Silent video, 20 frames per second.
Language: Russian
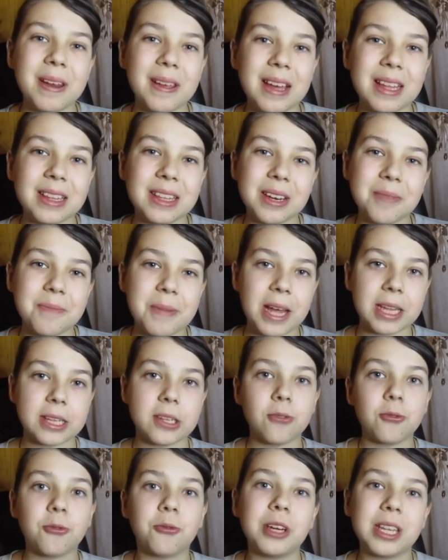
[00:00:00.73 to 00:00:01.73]
Привет,
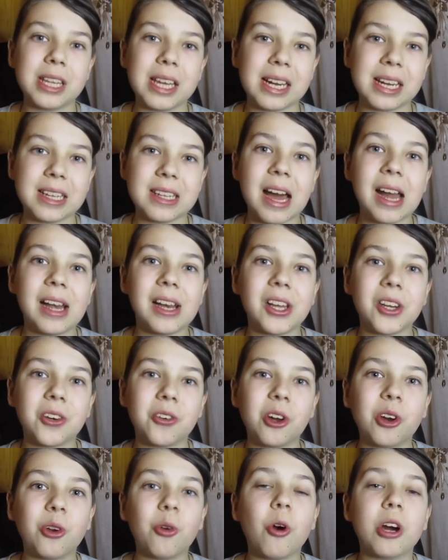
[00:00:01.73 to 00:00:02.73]
ребята! Вы на канале
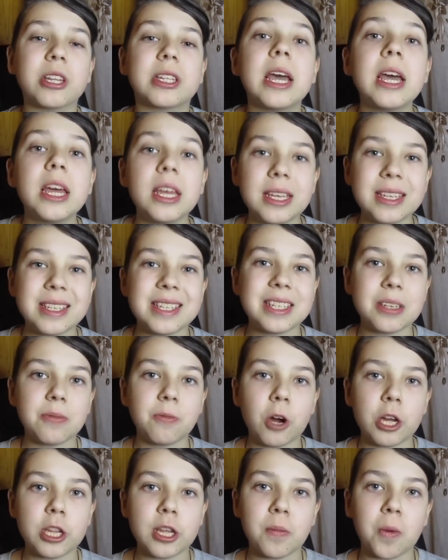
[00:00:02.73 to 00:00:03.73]
Егор Кот, и
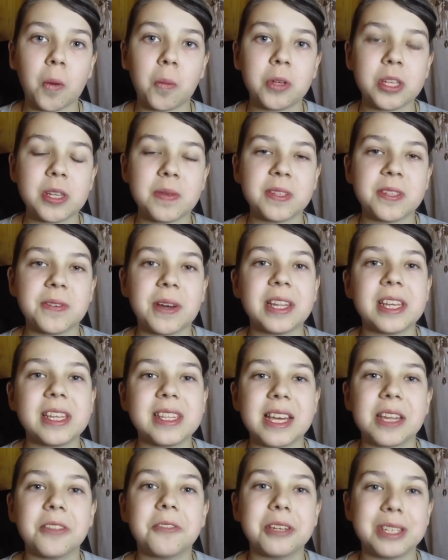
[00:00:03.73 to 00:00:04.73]
сегодня мы будем
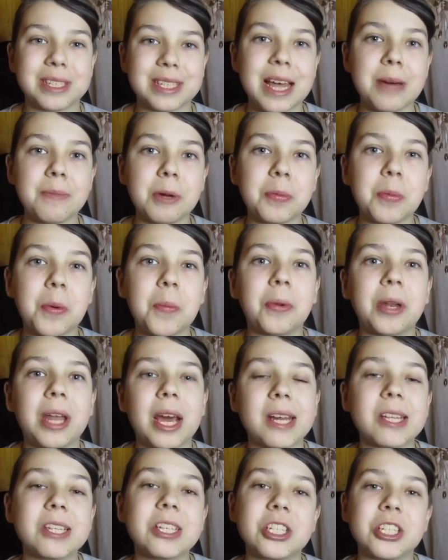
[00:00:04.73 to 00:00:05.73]
звонить одной из самых
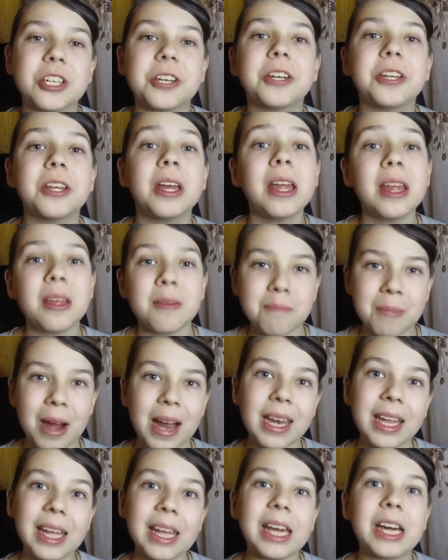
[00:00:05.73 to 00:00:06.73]
популярнейших
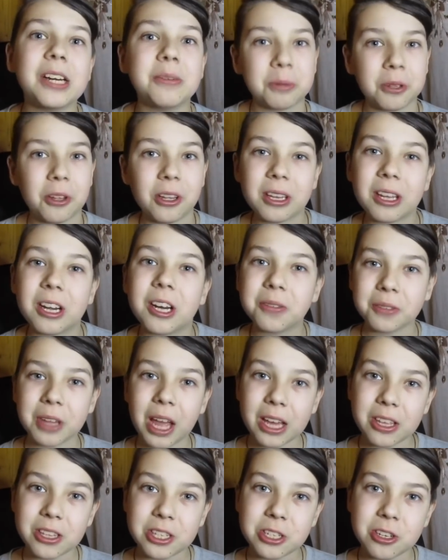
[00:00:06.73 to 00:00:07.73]
маленьких блогеров на
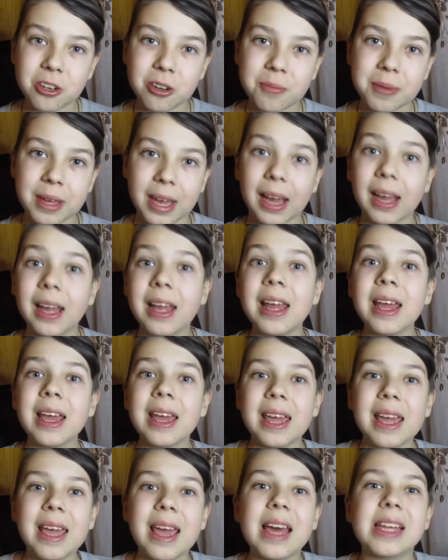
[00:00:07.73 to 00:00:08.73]
YouTube.
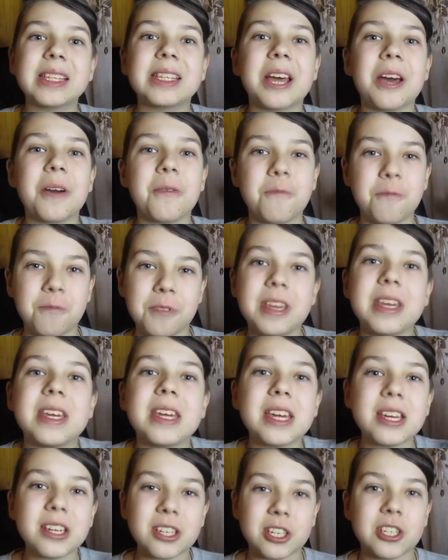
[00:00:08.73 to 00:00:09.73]
И это
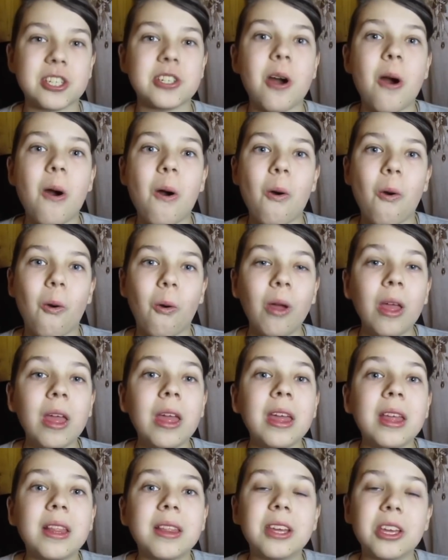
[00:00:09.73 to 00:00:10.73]
Вики Шоу.
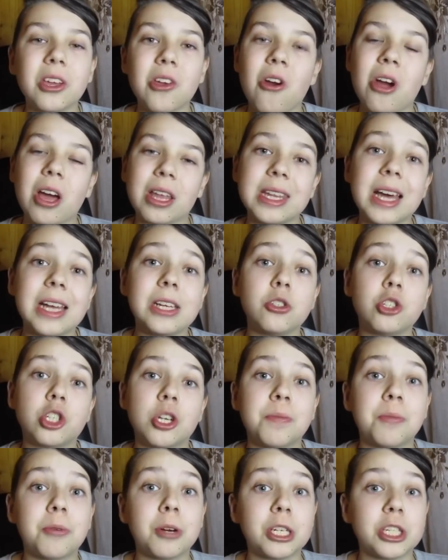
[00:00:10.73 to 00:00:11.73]
На ее канале уже
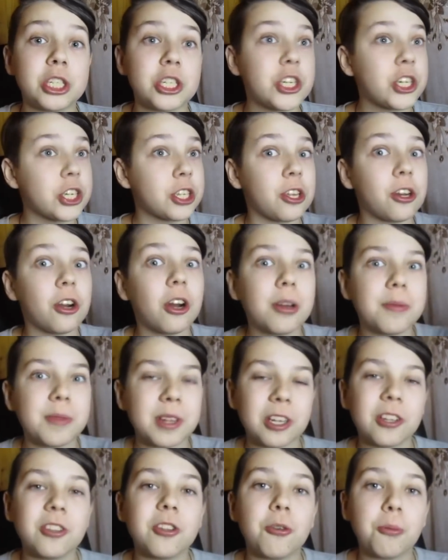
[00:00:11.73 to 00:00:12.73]
больше 4
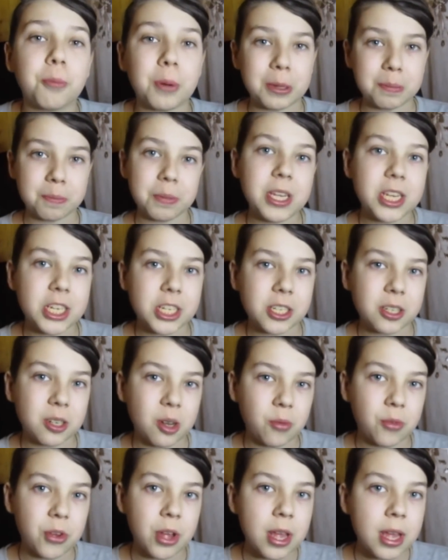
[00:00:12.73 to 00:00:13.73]
миллионов
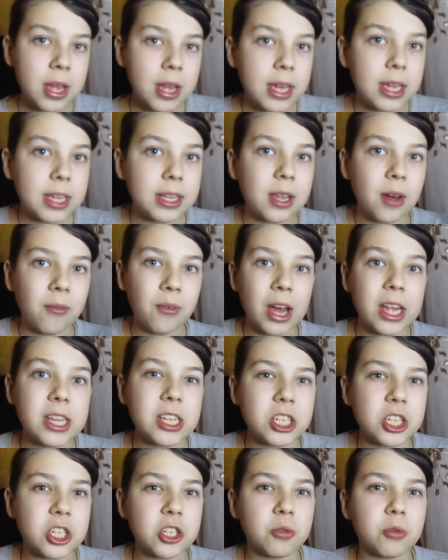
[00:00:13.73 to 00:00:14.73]
подписчиков. И
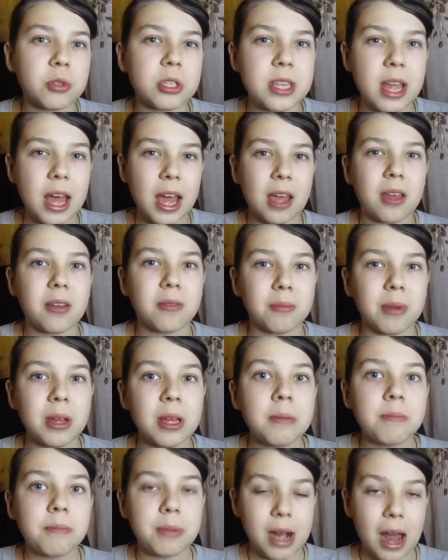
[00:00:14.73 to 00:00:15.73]
давайте же узнаем,
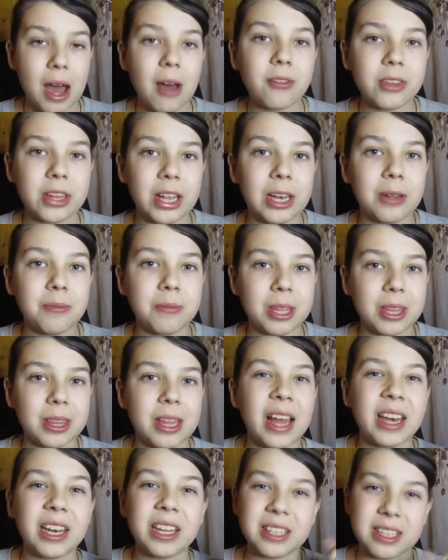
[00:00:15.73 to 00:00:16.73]
правда ли мне
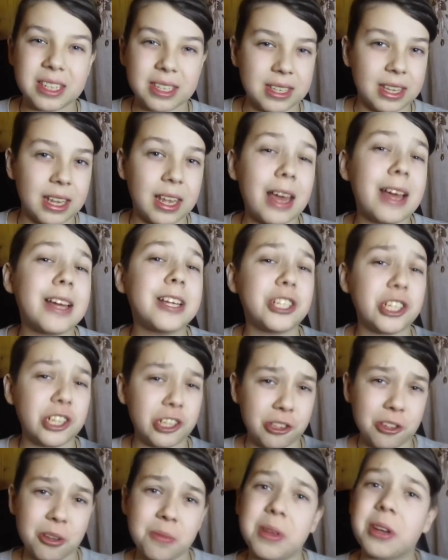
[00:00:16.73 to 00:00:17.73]
дали настоящий
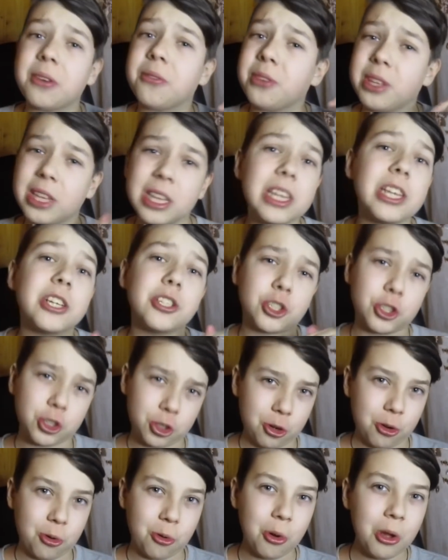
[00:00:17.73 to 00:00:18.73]
номер Вики
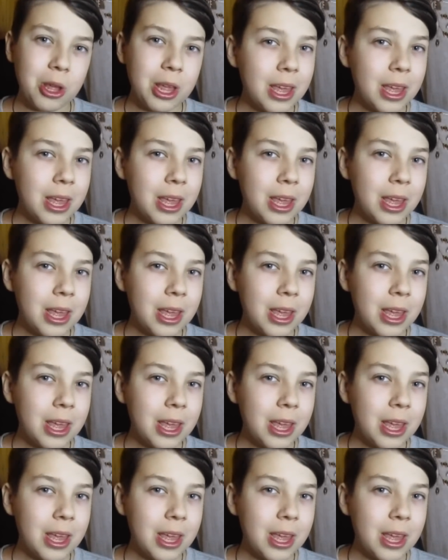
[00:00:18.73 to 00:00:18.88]
Шоу.